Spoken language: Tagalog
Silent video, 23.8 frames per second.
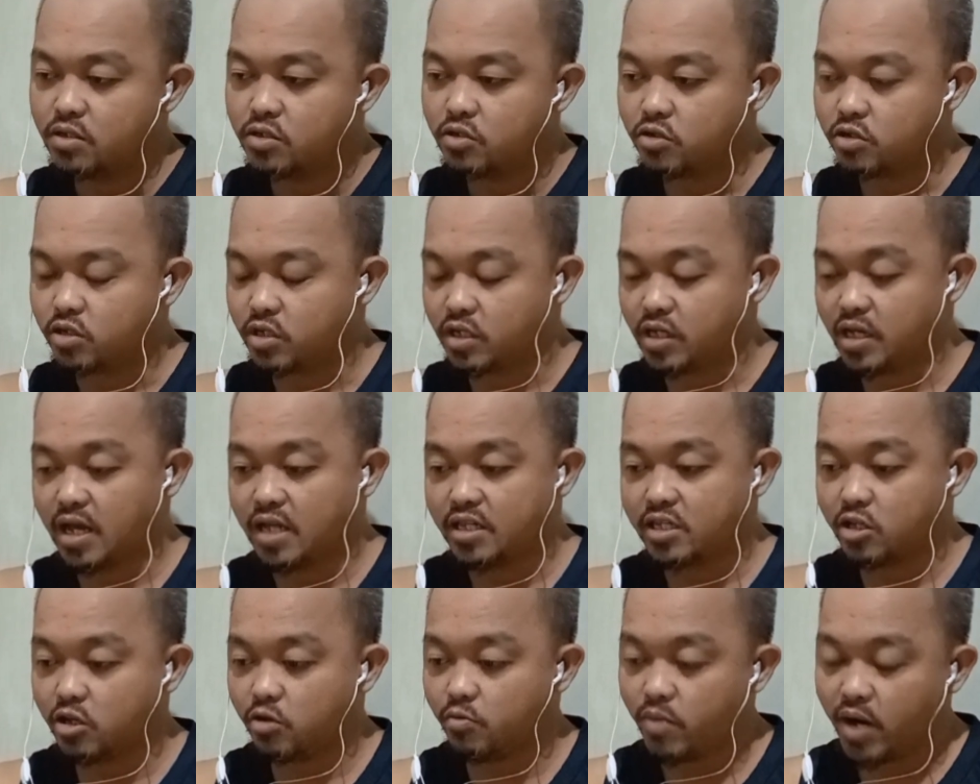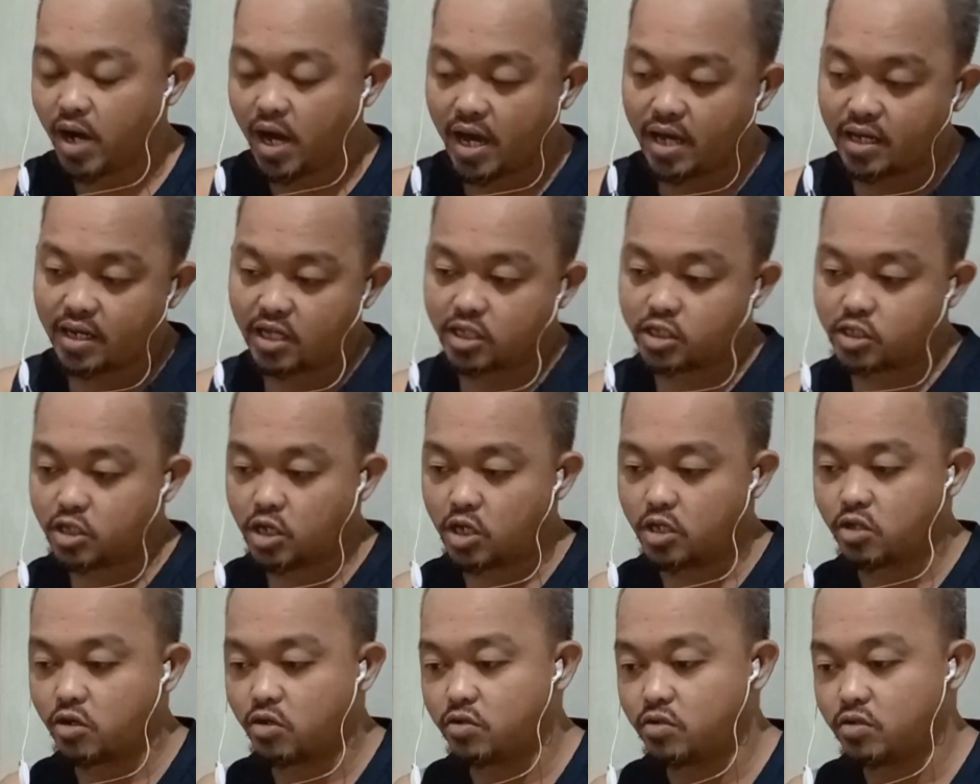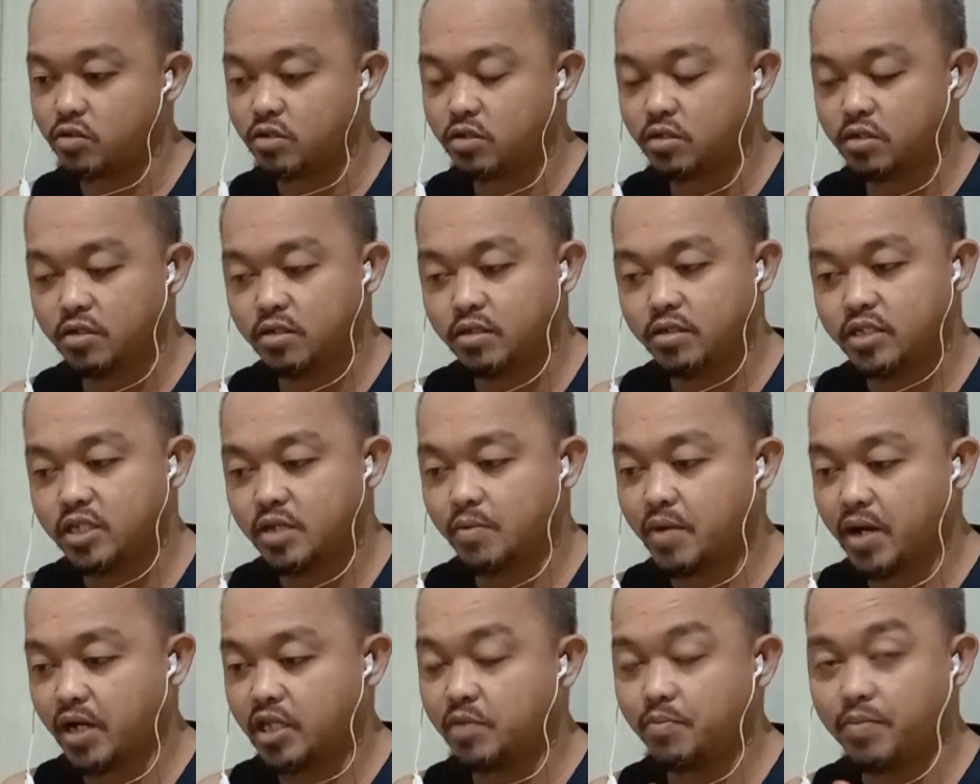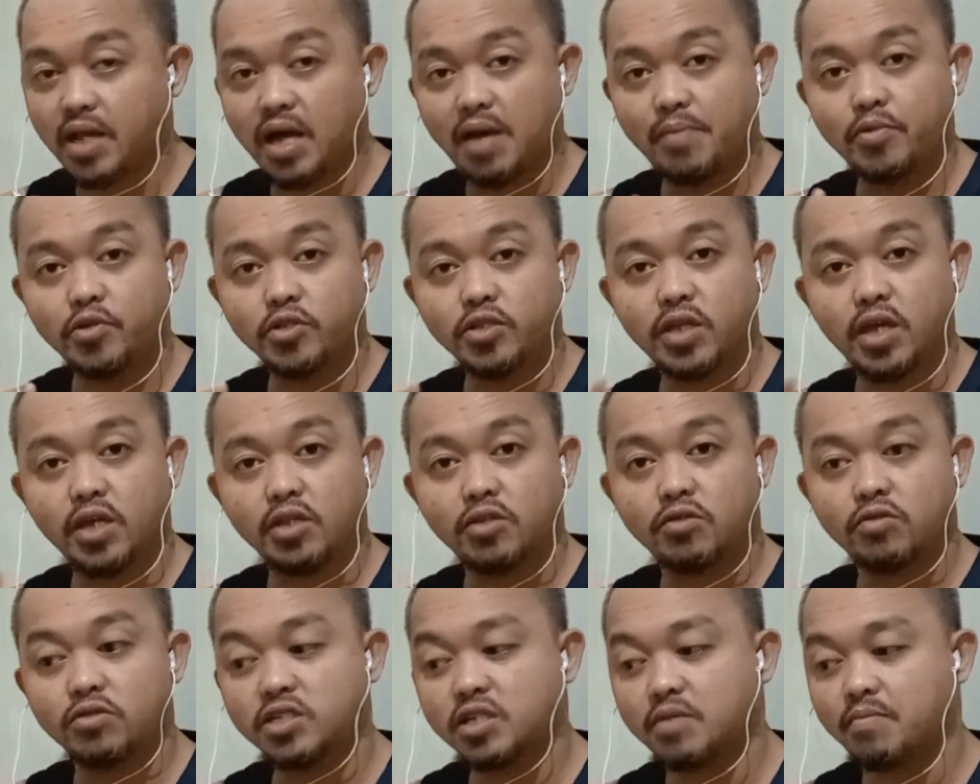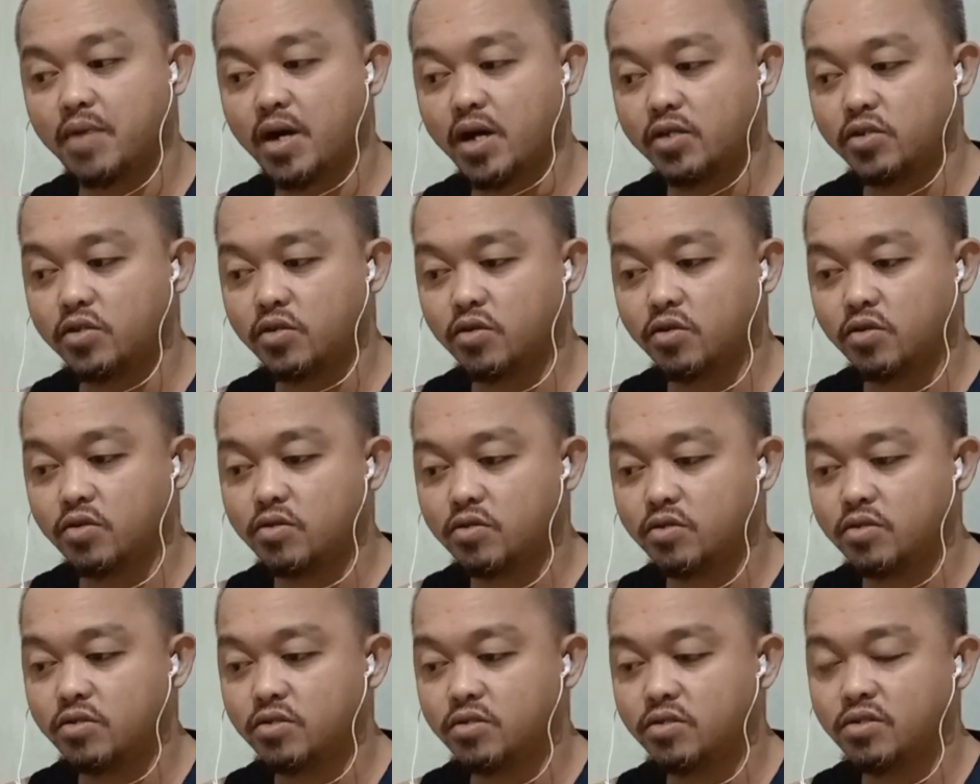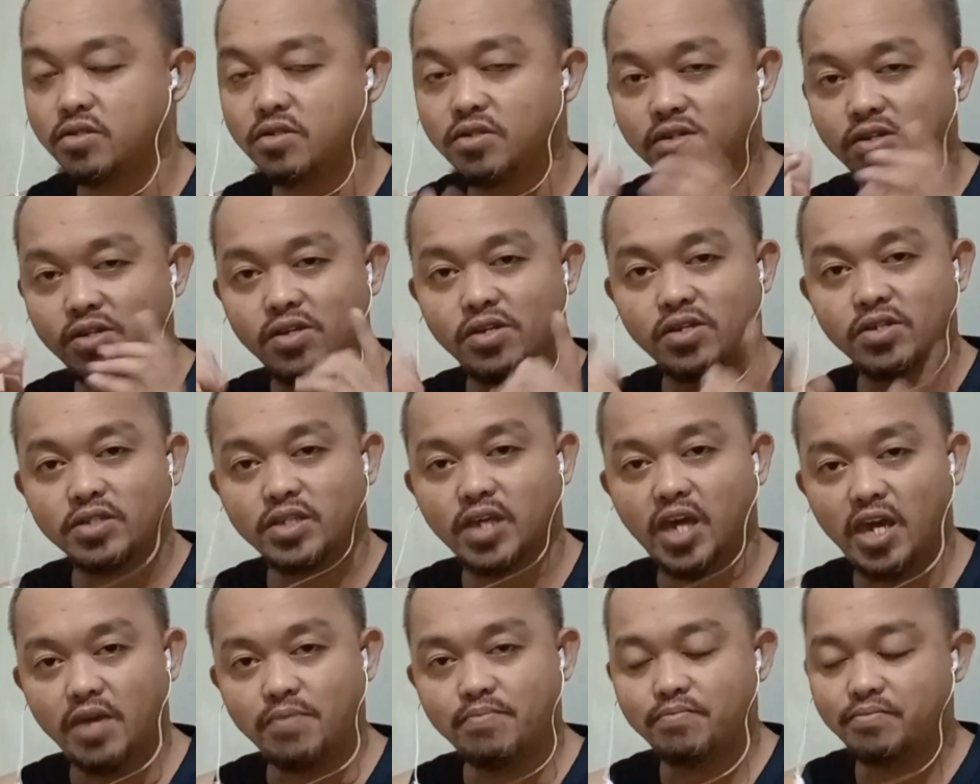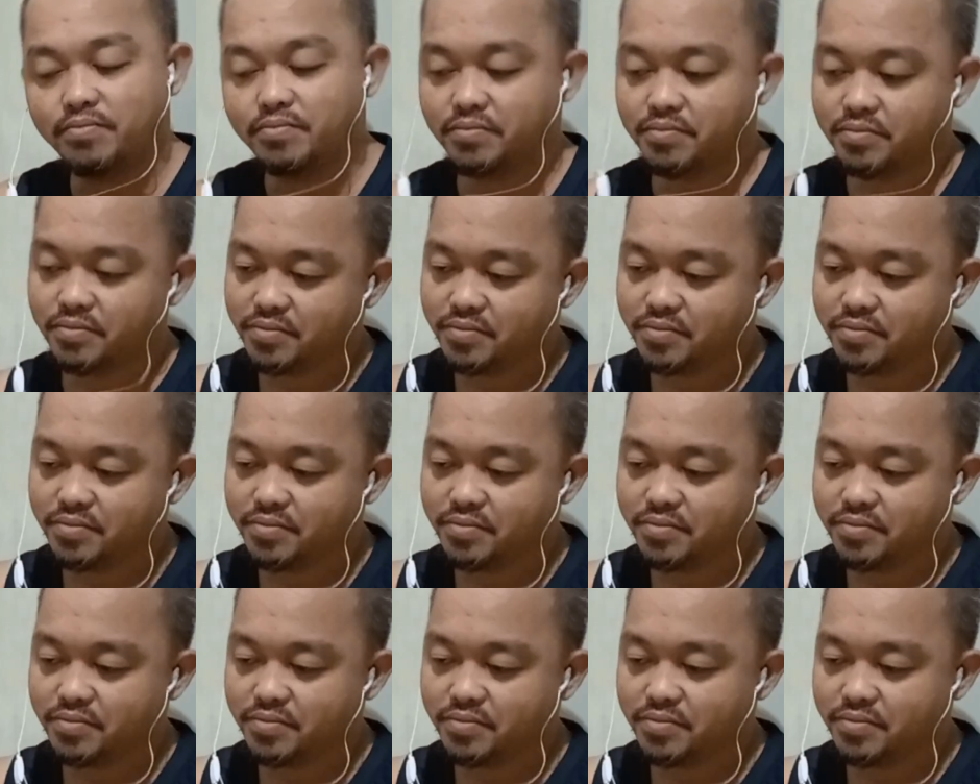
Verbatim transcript: so tingnan natin ang mga highlights dito sa mga hindi pang nito samahan nyo ako game